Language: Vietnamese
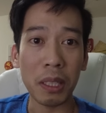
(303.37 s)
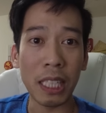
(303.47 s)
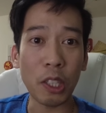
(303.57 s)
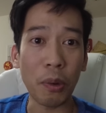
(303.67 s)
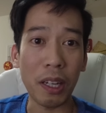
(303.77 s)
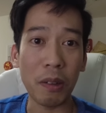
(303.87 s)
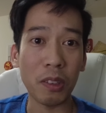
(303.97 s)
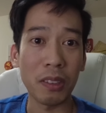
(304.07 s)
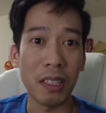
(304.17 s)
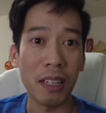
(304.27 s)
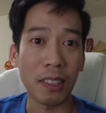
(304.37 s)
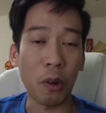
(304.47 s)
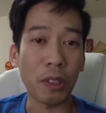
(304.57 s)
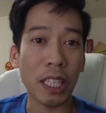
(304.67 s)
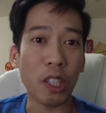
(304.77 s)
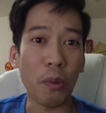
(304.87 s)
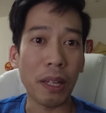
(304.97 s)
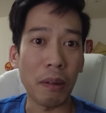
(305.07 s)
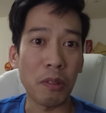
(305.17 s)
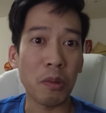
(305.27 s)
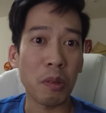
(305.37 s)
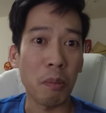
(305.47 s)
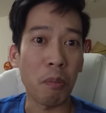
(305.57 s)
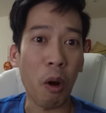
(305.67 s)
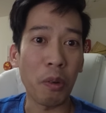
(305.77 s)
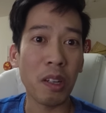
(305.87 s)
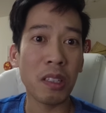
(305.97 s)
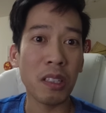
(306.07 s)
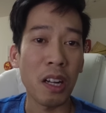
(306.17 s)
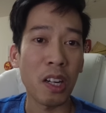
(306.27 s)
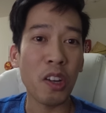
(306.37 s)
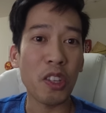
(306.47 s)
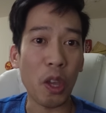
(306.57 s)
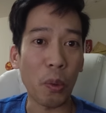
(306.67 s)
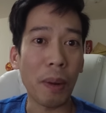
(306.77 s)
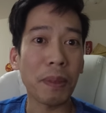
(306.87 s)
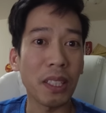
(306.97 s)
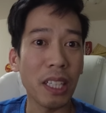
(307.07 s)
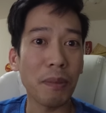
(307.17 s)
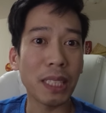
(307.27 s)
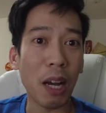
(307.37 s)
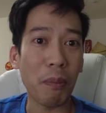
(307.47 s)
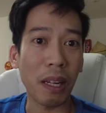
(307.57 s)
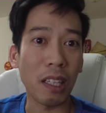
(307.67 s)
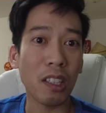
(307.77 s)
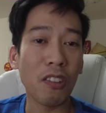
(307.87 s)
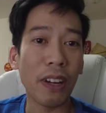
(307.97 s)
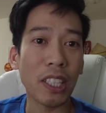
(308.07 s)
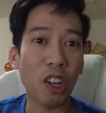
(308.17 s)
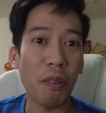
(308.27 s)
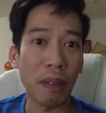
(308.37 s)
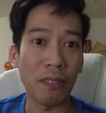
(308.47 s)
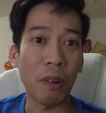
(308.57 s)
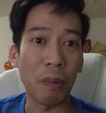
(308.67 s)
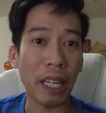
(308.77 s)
cái chỗ này nó còn cái chỗ này nó bộ nó nó nhiều đám cưới lắm sao mà nó nó phải cho mình phòng